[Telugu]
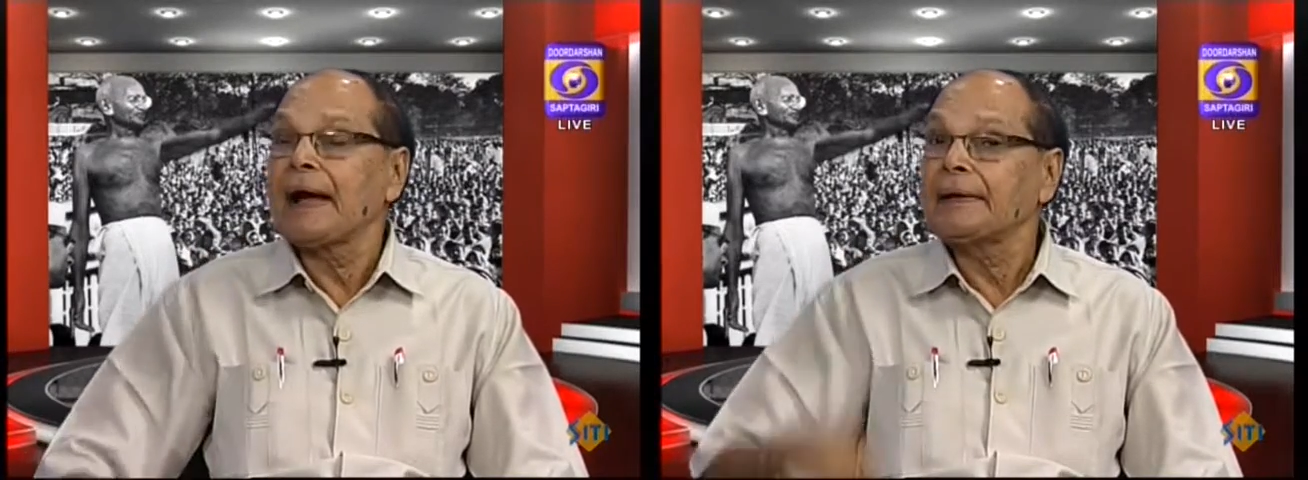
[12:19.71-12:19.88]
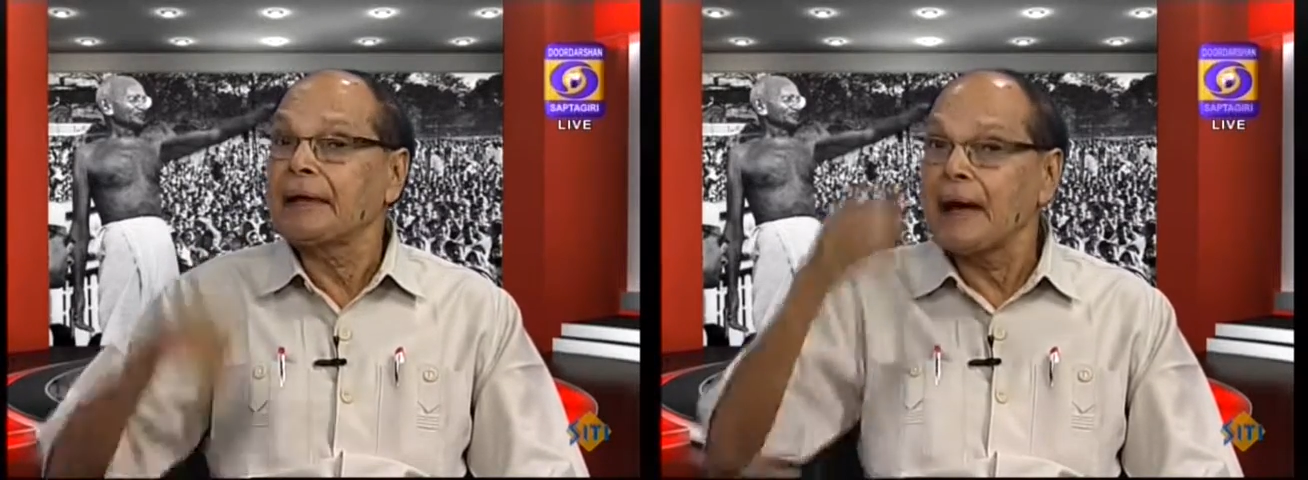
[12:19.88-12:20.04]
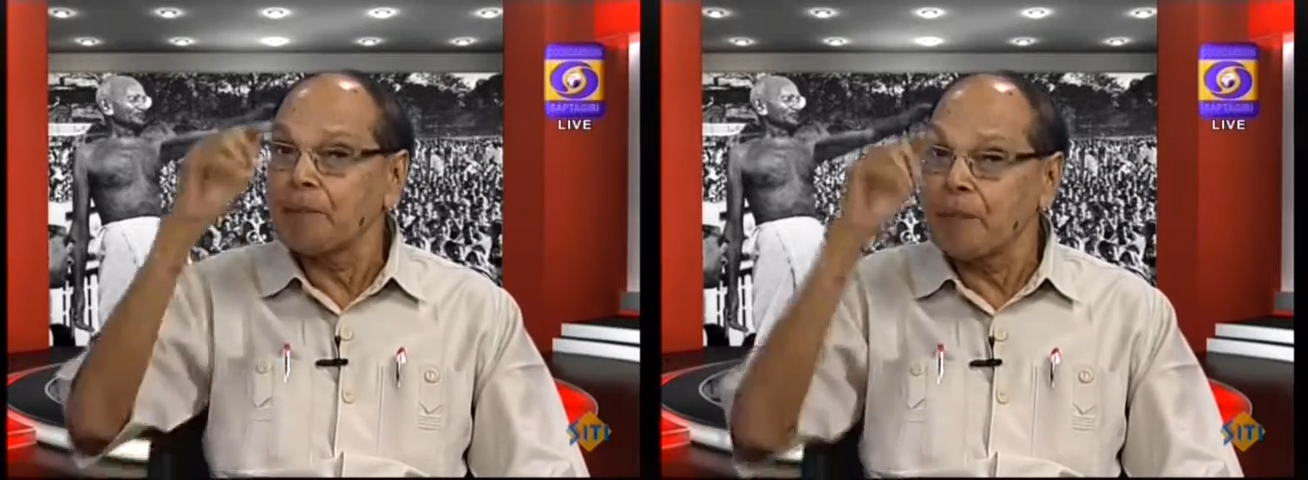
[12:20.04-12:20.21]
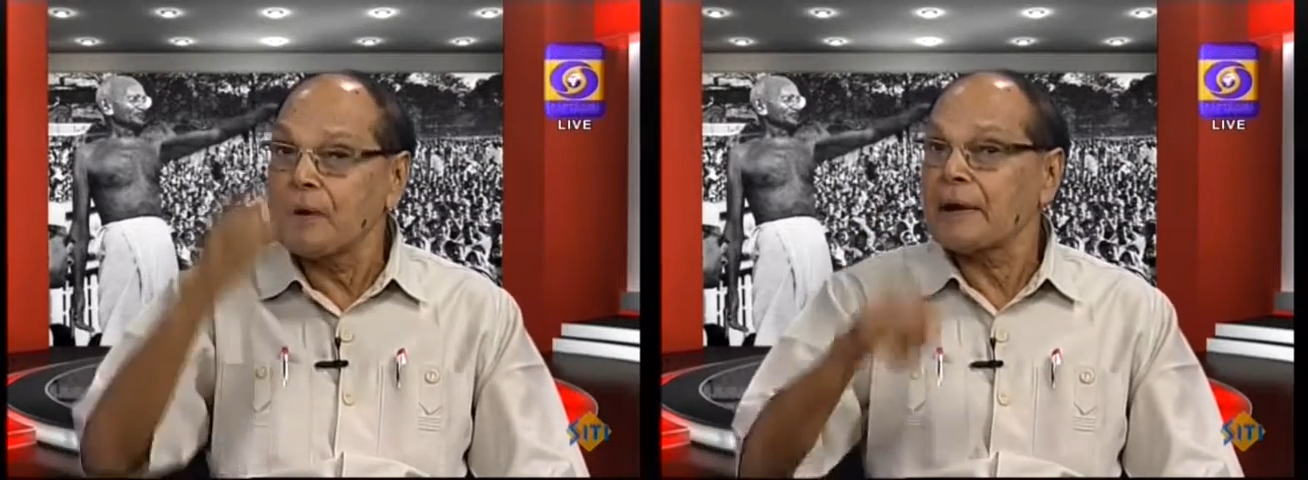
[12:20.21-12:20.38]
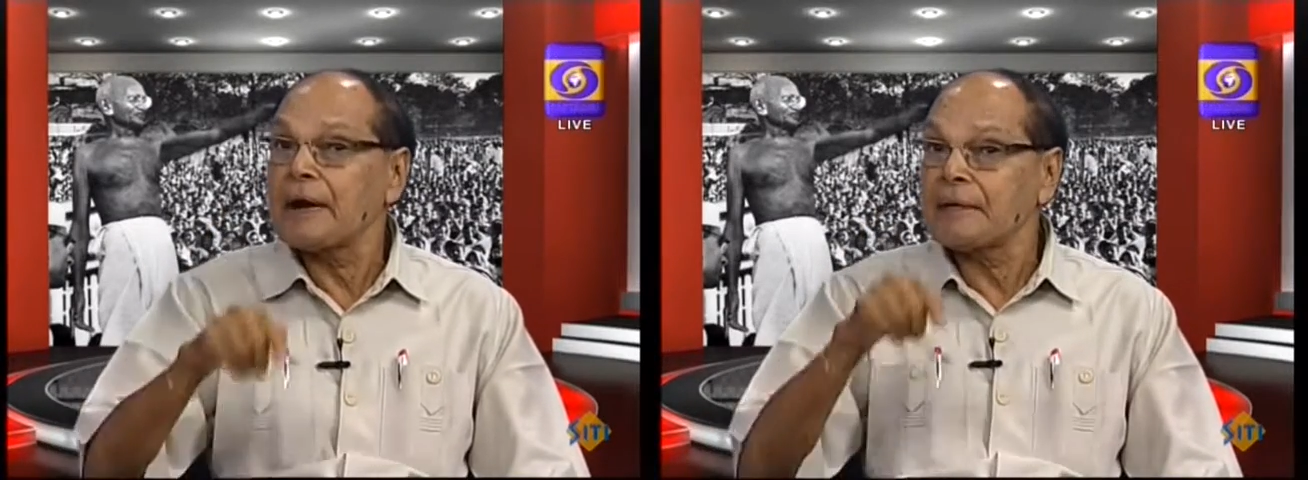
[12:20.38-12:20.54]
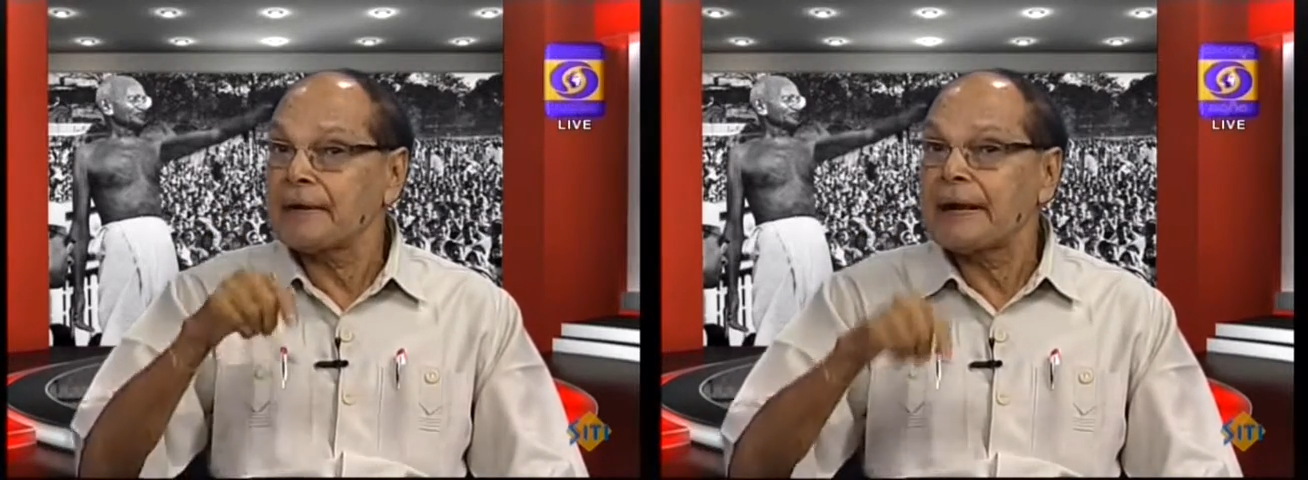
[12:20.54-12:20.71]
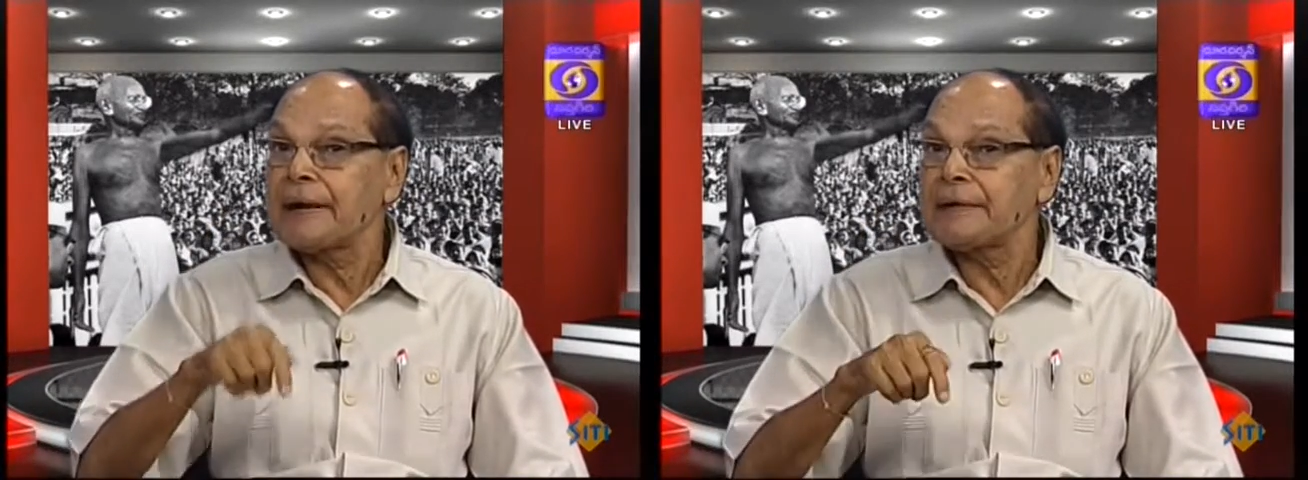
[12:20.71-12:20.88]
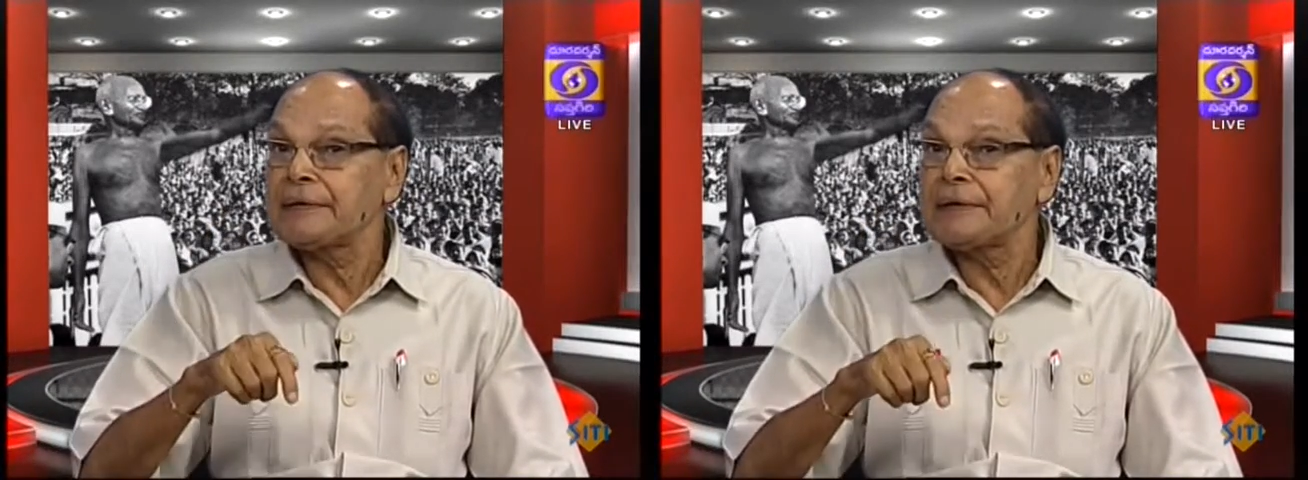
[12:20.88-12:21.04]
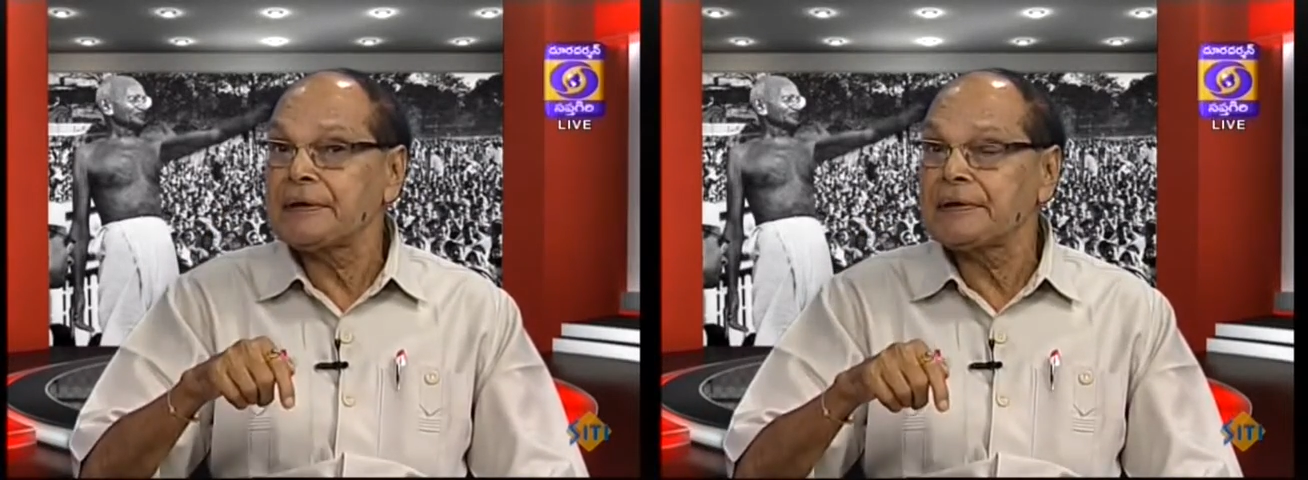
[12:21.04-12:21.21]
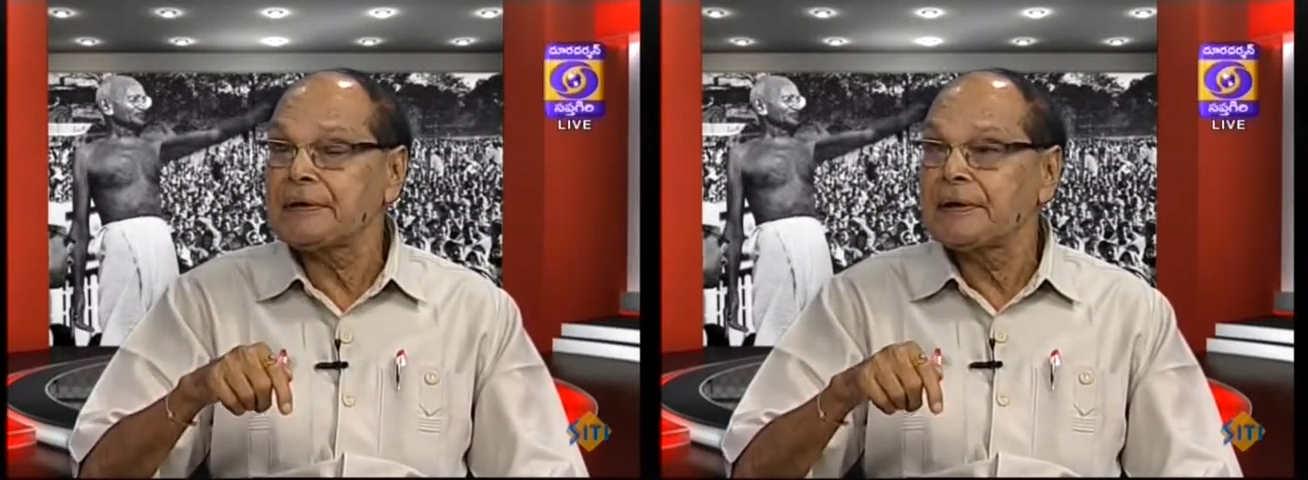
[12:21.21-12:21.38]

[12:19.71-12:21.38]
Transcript: అది ఆ పోరాటం ఎలాంటిది